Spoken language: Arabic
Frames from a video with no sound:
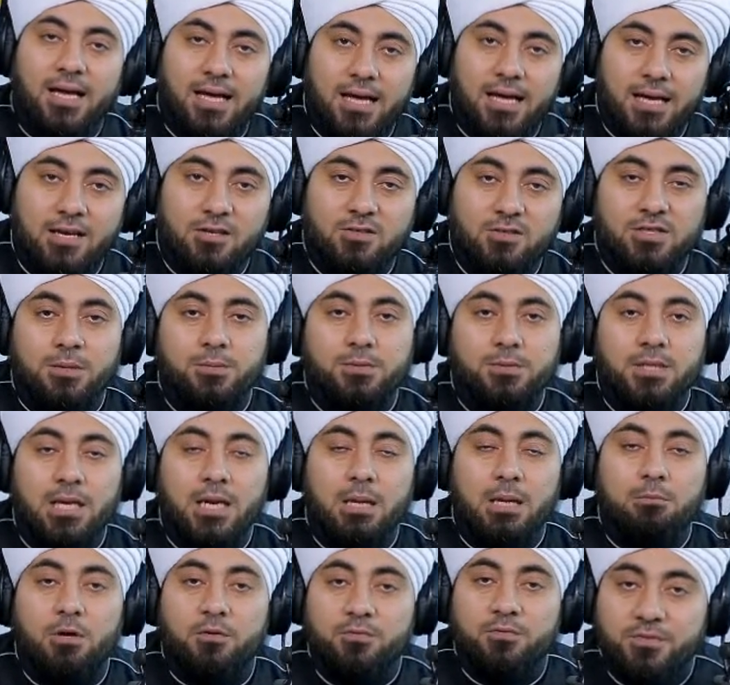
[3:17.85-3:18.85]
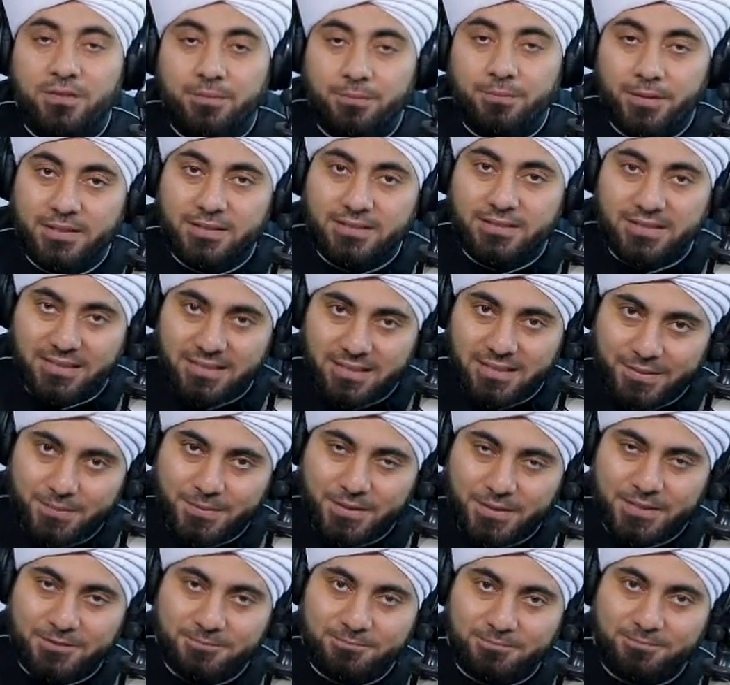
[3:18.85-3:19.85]
آله وصحبه وسلم وفي بيت
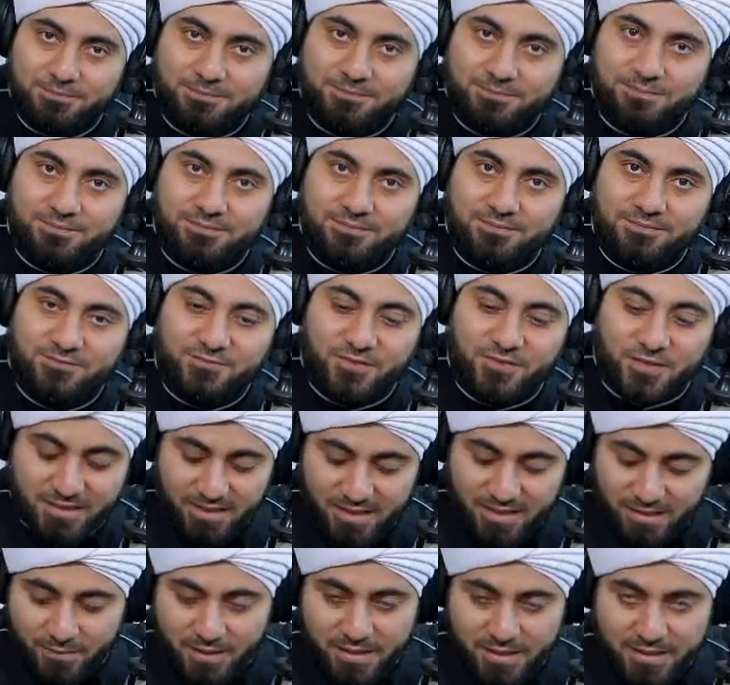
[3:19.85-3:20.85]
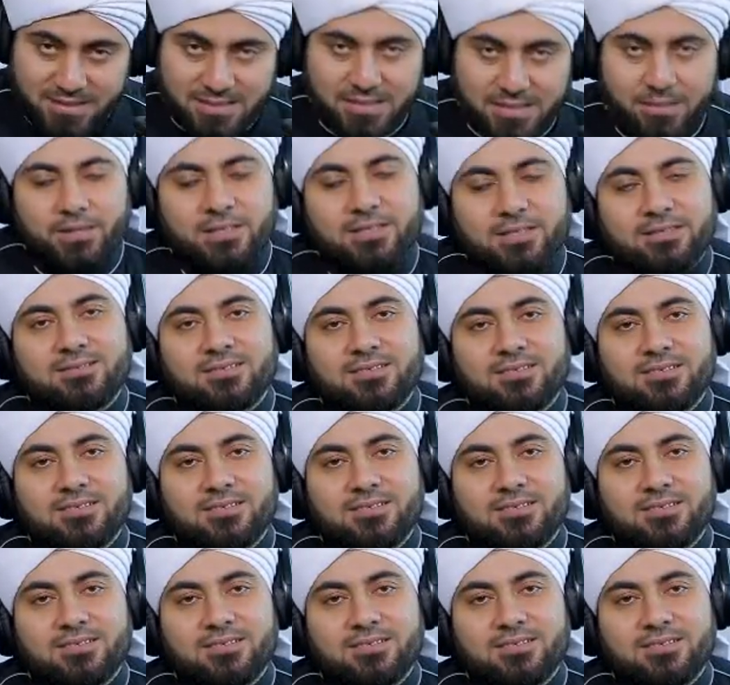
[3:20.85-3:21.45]
النبي فترة من الزمن